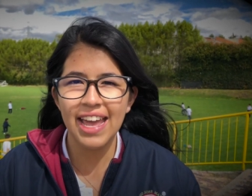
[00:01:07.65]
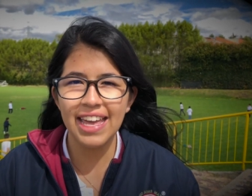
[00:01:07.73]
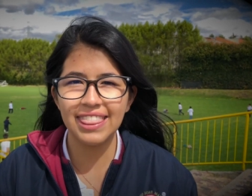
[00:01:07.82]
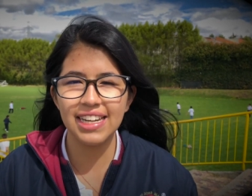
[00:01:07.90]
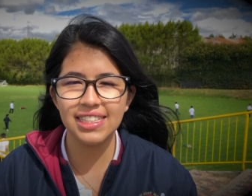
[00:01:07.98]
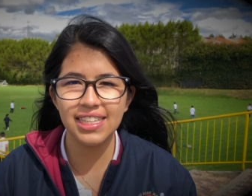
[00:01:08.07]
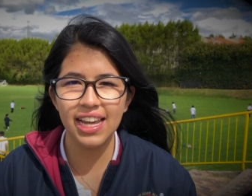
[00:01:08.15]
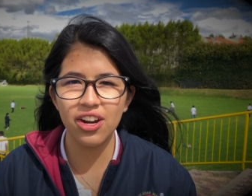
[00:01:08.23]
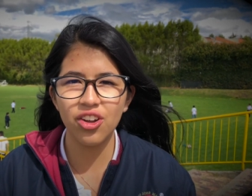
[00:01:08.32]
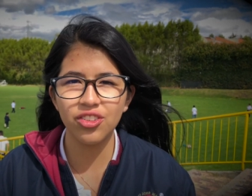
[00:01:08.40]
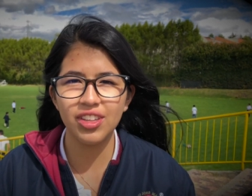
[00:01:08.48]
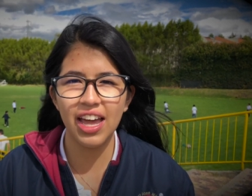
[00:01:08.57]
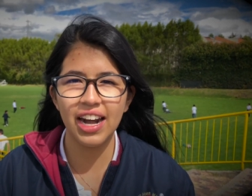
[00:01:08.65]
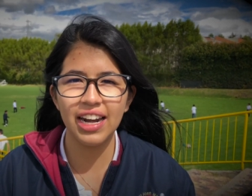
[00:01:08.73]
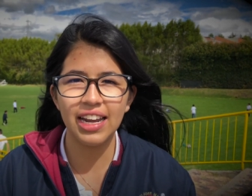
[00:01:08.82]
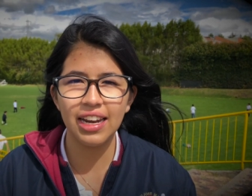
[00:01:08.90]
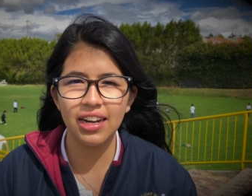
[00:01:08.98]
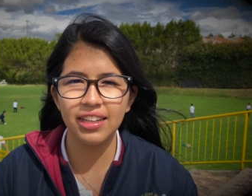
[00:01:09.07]
Y tercero, dar
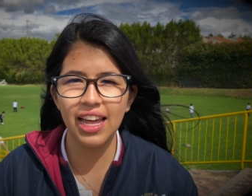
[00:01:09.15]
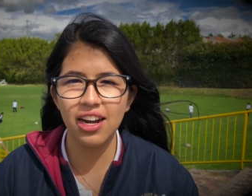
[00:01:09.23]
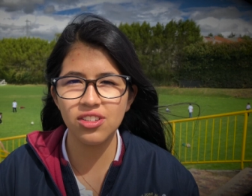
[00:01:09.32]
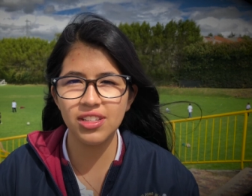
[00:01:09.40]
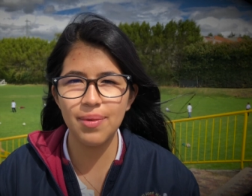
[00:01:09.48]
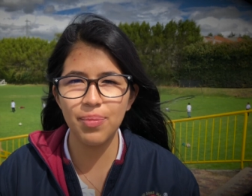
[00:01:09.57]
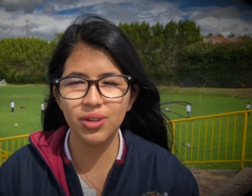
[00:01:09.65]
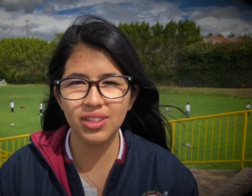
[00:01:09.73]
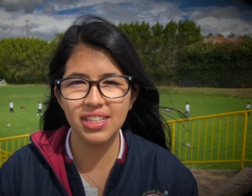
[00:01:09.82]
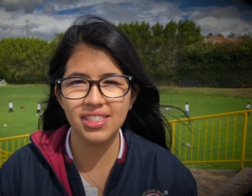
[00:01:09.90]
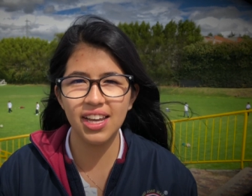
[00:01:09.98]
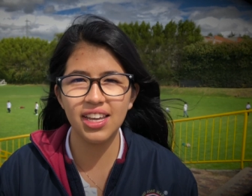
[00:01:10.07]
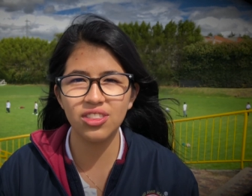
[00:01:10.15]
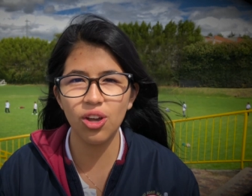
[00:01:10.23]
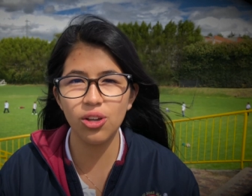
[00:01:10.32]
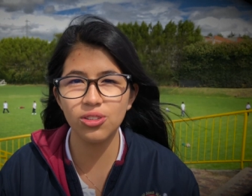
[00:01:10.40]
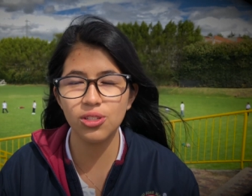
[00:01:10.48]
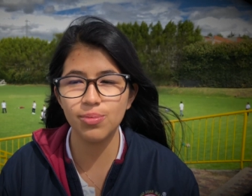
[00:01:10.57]
darnos la importancia que
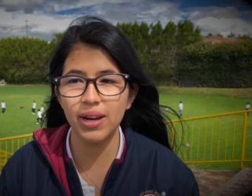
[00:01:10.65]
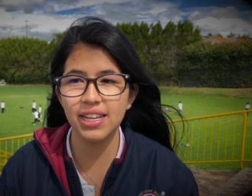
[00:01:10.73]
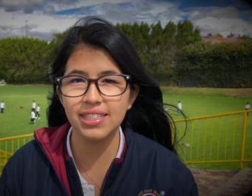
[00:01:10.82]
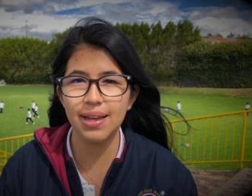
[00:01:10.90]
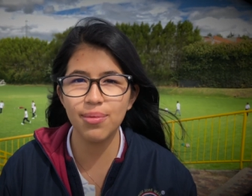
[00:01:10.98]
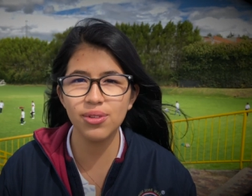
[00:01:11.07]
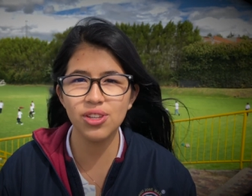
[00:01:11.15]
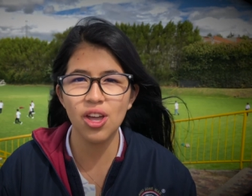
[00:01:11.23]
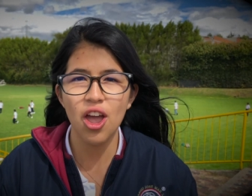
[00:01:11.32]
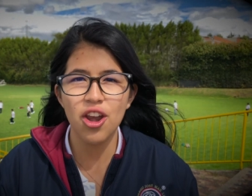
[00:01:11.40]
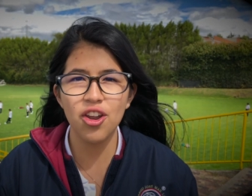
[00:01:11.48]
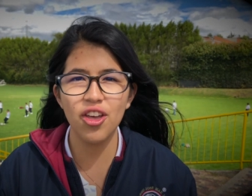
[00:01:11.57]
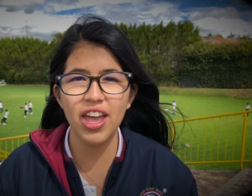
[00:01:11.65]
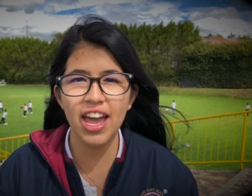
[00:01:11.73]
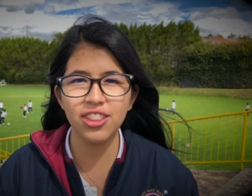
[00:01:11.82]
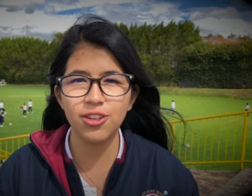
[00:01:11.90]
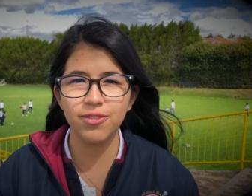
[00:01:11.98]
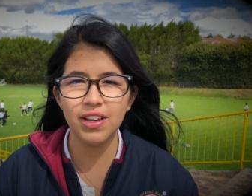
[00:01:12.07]
todos nos merecemos, no
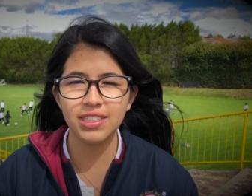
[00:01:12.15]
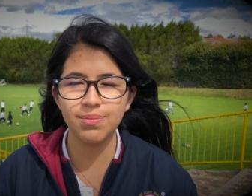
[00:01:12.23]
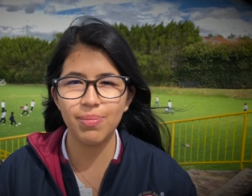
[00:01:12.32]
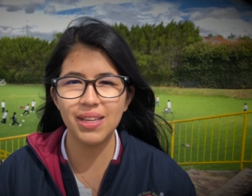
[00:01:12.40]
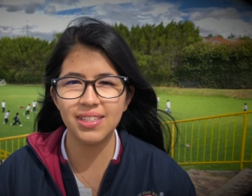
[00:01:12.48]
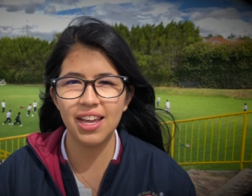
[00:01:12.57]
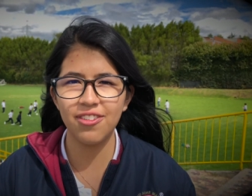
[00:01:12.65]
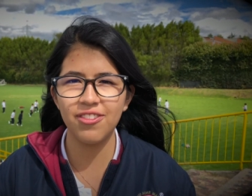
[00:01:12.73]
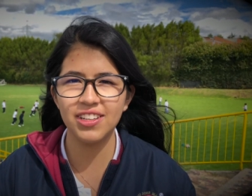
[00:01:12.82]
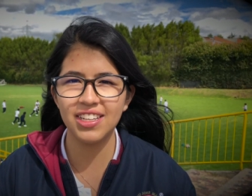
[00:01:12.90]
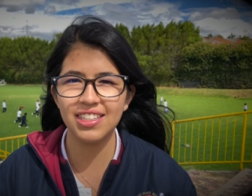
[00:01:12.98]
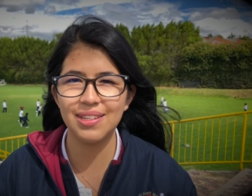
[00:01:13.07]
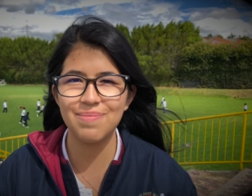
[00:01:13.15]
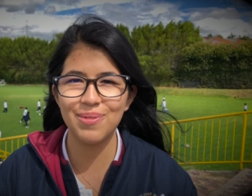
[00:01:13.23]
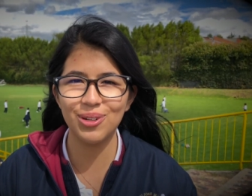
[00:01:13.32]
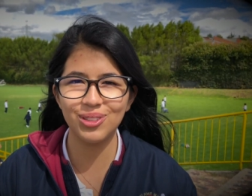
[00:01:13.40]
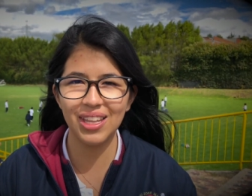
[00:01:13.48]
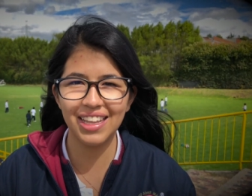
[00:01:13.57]
dejando pasar fechas
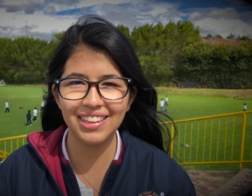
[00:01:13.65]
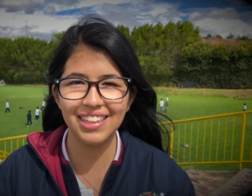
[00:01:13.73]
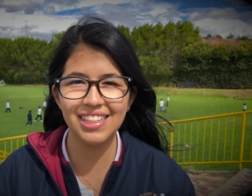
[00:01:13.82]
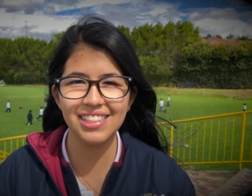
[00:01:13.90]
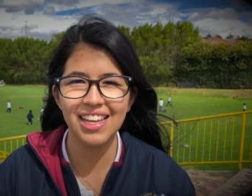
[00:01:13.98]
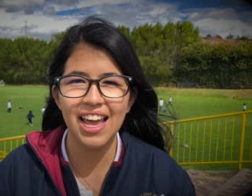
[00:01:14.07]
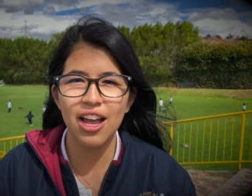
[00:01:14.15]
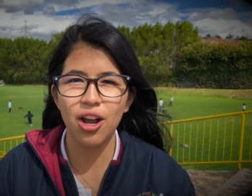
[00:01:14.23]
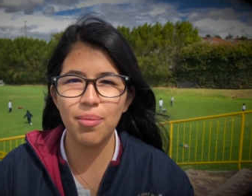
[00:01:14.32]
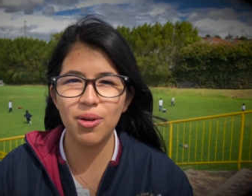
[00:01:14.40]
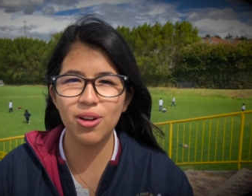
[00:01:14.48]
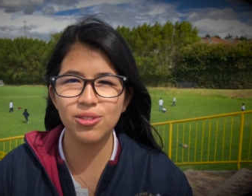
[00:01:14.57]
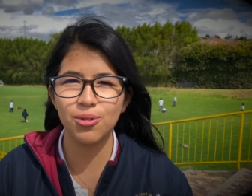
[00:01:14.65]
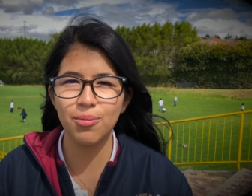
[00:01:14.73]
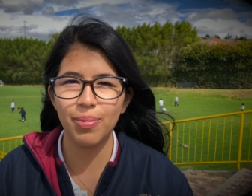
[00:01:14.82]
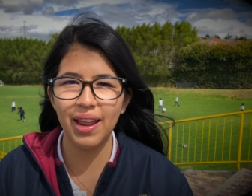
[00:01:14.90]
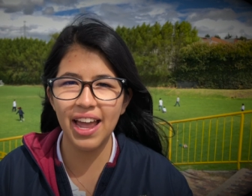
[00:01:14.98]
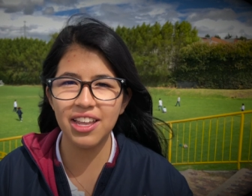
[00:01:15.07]
importantes como los
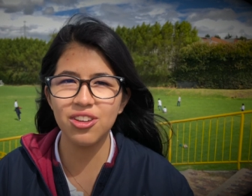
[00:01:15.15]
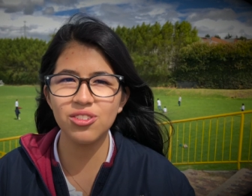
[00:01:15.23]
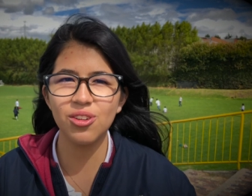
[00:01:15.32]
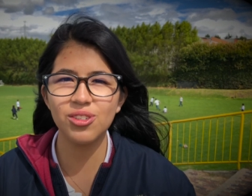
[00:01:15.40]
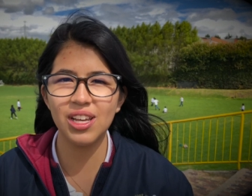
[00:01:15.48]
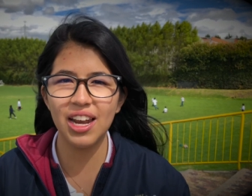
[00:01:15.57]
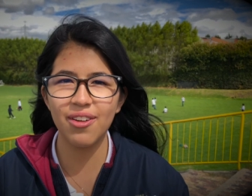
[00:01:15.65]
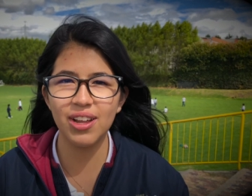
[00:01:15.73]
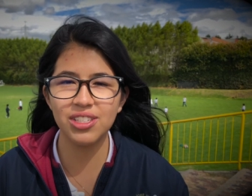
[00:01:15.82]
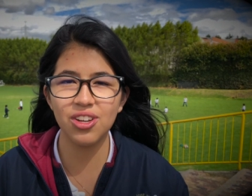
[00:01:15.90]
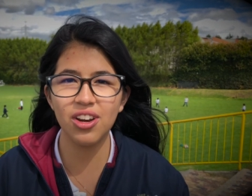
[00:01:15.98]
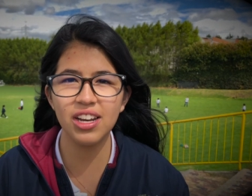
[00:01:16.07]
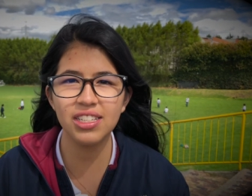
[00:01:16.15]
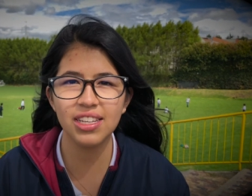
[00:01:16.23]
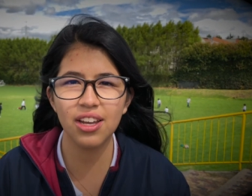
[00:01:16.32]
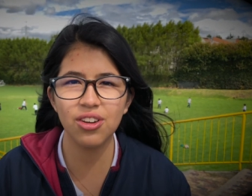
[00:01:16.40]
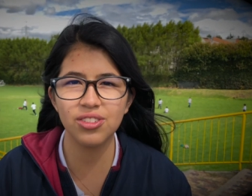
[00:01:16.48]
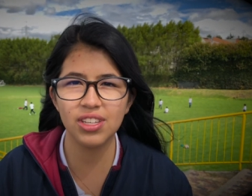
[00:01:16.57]
cumpleaños o celebraciones que
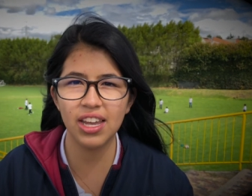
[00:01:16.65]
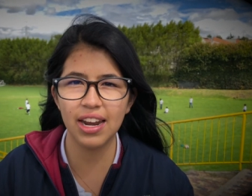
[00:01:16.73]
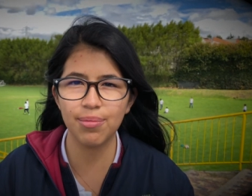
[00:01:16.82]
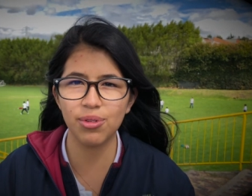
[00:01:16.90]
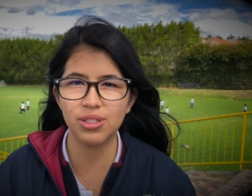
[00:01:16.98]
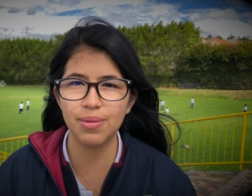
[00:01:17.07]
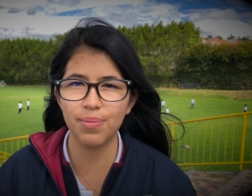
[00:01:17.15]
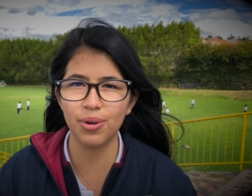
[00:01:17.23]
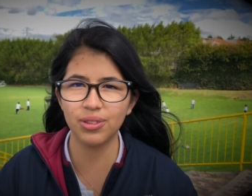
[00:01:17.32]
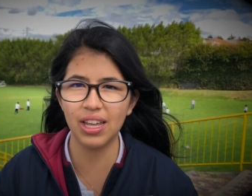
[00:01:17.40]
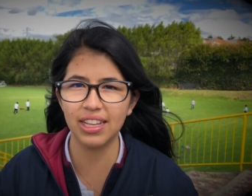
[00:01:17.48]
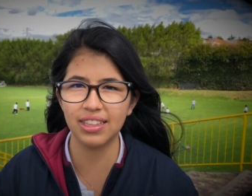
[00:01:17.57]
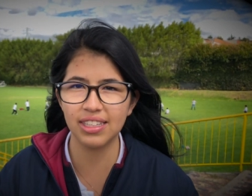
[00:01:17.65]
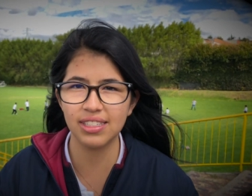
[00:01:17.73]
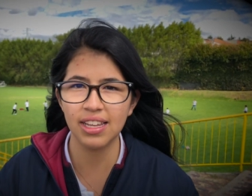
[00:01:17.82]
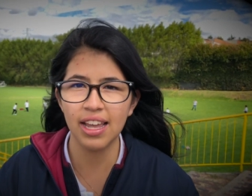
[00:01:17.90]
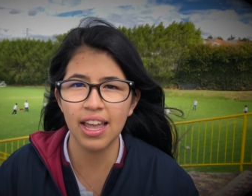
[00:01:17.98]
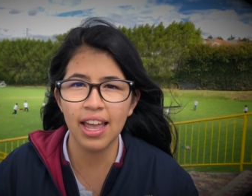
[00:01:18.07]
consideremos importantes.
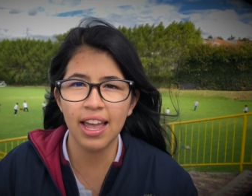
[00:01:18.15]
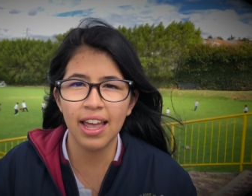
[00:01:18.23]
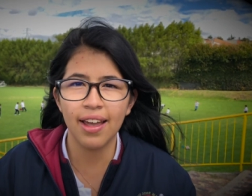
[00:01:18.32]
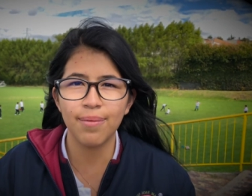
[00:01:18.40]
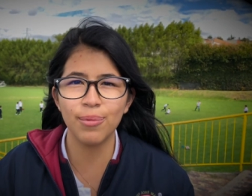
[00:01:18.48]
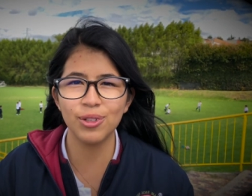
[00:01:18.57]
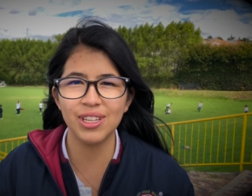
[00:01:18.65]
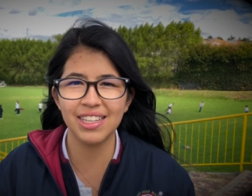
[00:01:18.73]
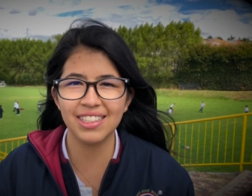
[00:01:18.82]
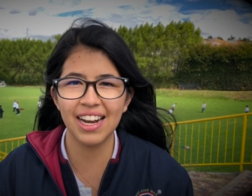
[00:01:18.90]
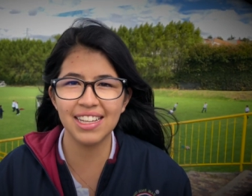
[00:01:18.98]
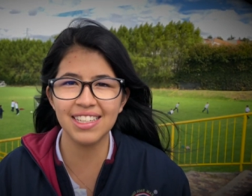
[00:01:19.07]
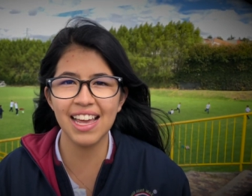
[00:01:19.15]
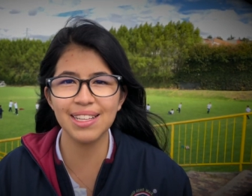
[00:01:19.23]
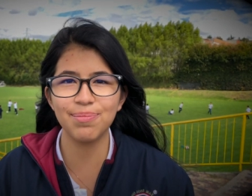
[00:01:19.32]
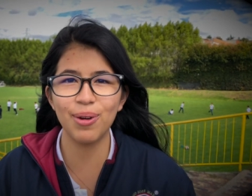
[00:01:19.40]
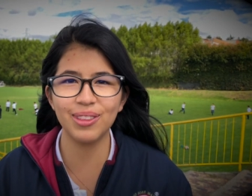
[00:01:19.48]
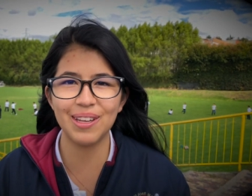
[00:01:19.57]
Muchas gracias,
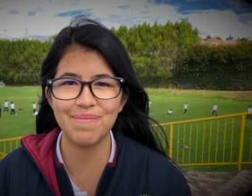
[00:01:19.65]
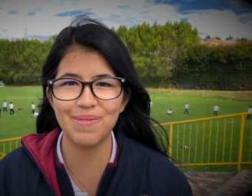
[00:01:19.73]
voten